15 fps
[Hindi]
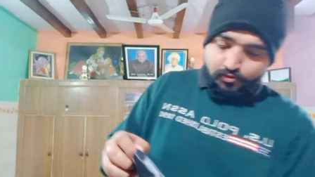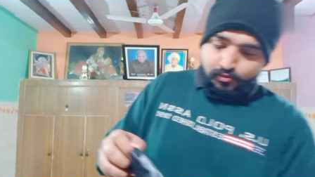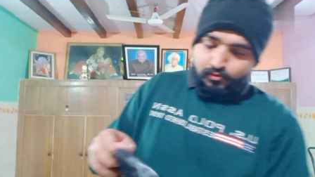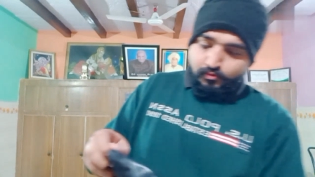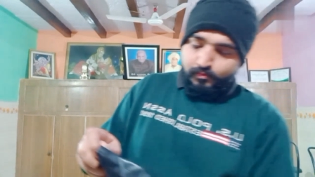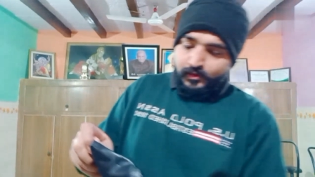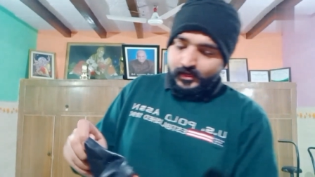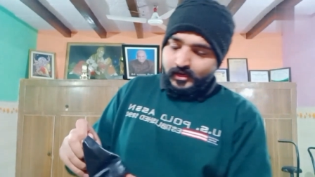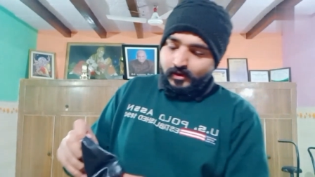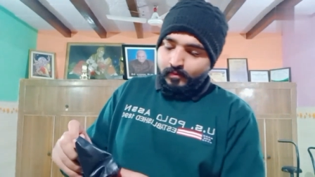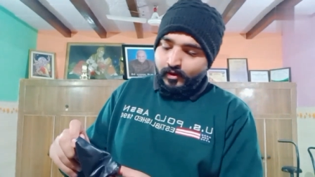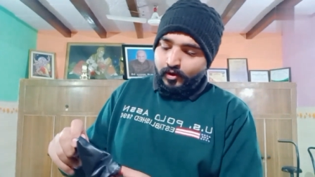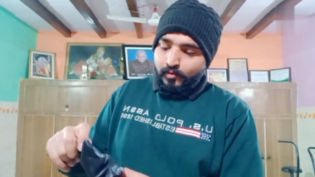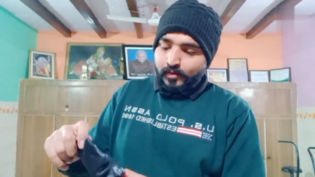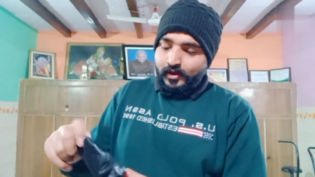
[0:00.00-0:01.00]
तो बढ़िया
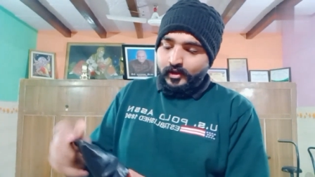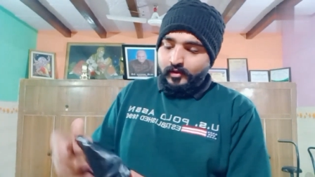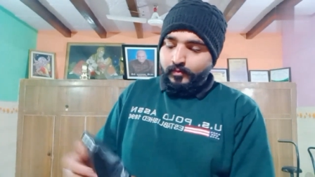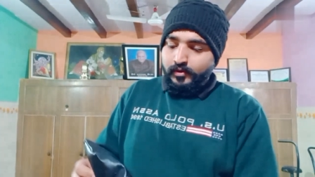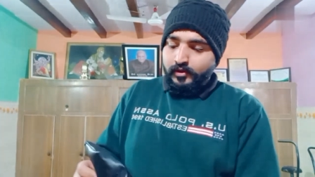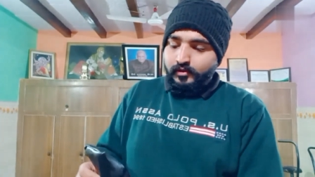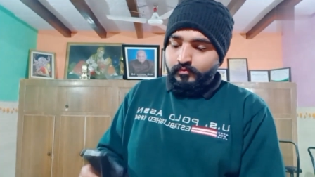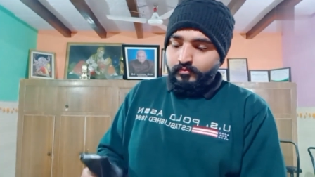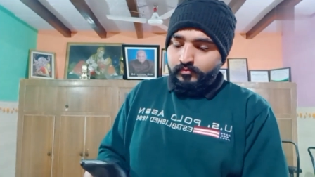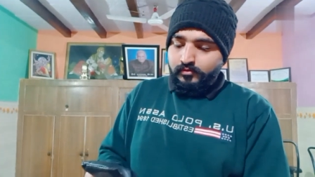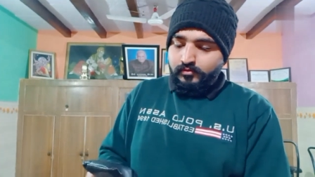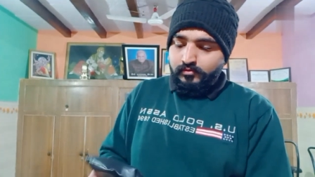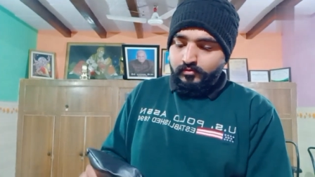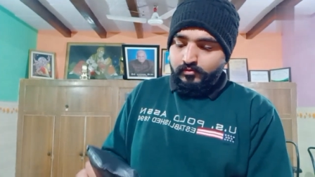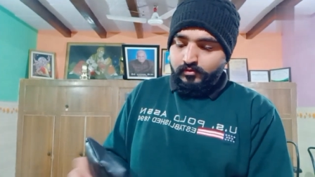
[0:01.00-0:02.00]
भाई वो माइक भी
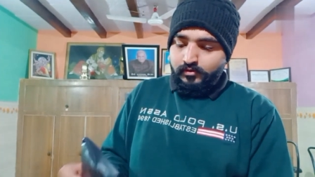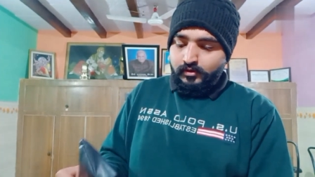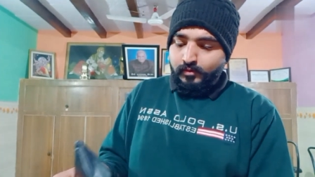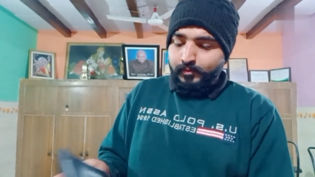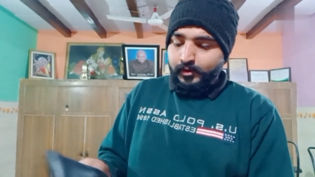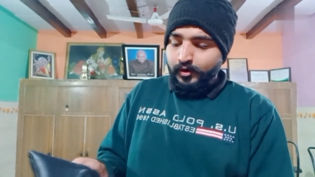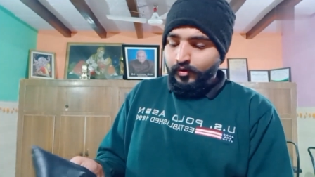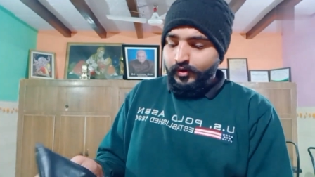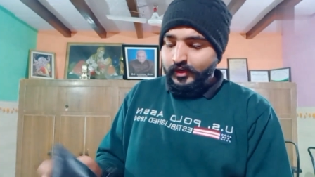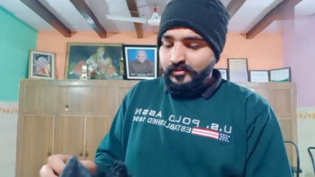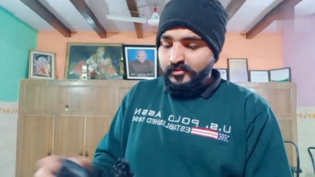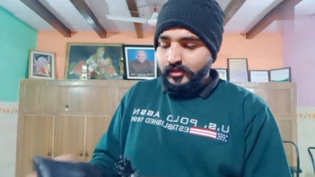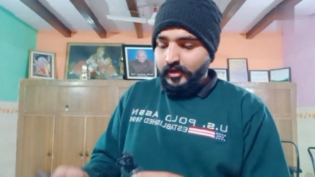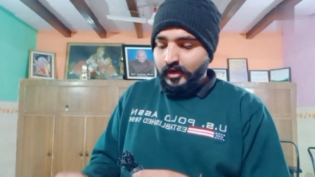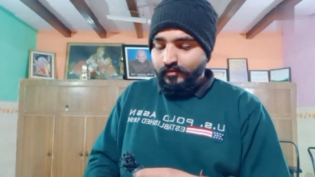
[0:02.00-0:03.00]
लंबी डोरी है
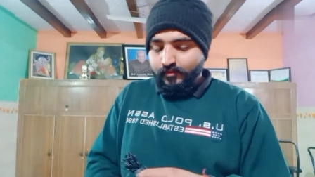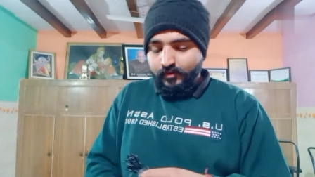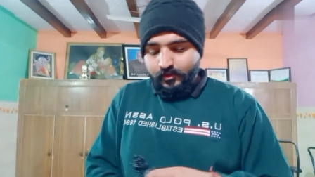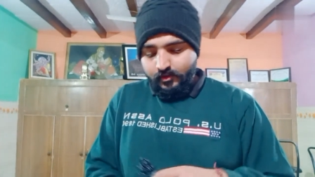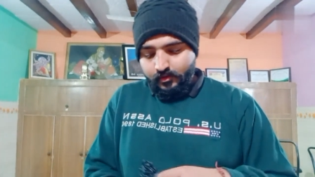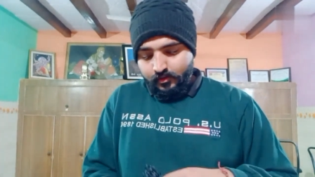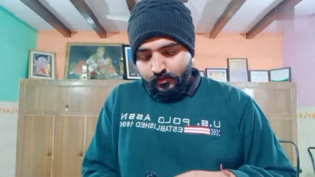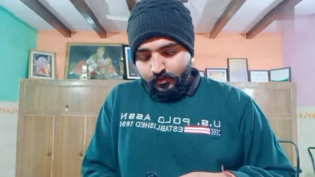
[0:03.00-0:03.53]
इसकी काफ़ी